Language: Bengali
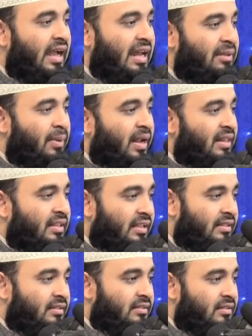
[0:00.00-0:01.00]
গাড়ি
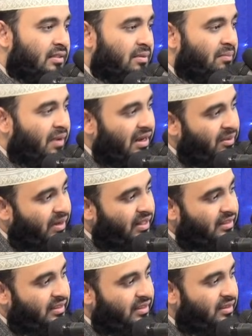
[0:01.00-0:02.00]
বানাতে বাড়ি
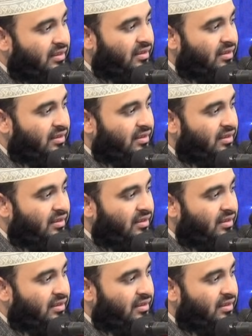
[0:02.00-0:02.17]
বানাতে